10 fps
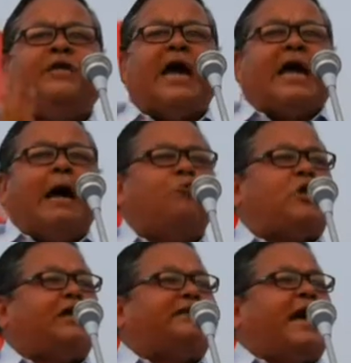জেগে
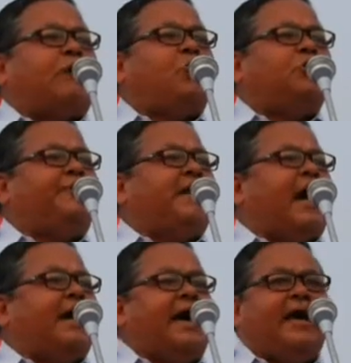উঠেছে
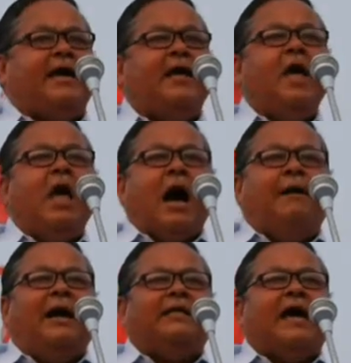কুচবিহারে
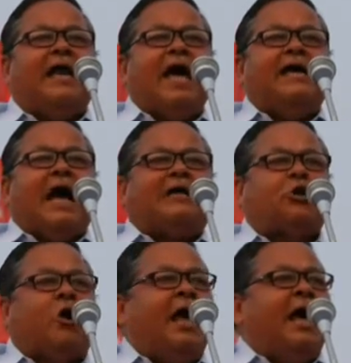আমাদের এই
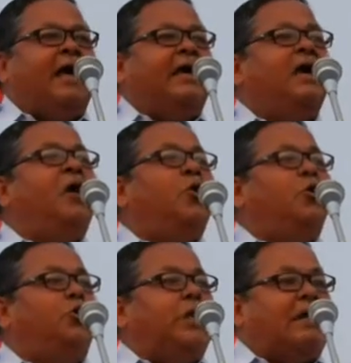আসনে
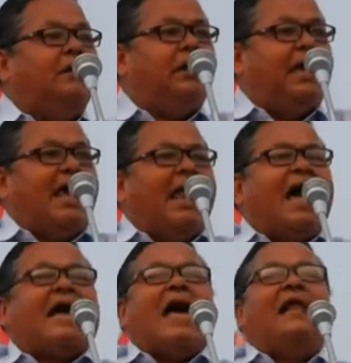
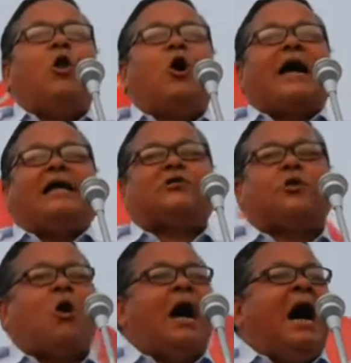এলাকার লোকের
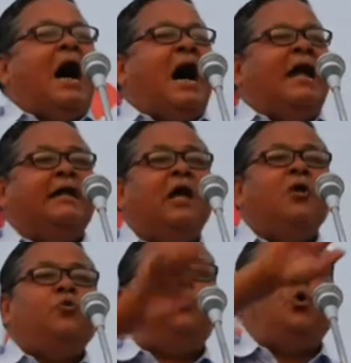স্লোগান
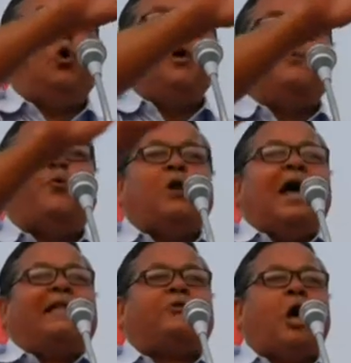দুই
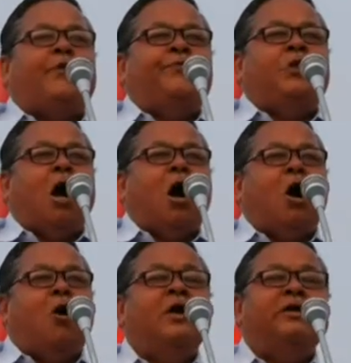ফুলের দ্বন্দ্ব
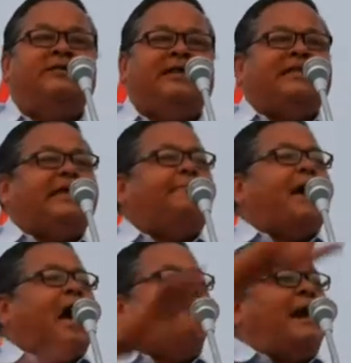
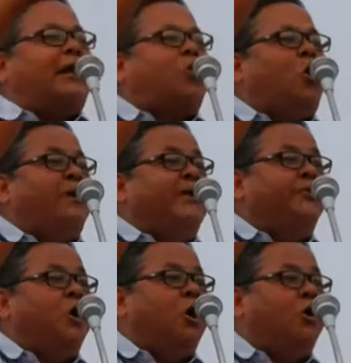জিতিবে আমার গোবিন্দ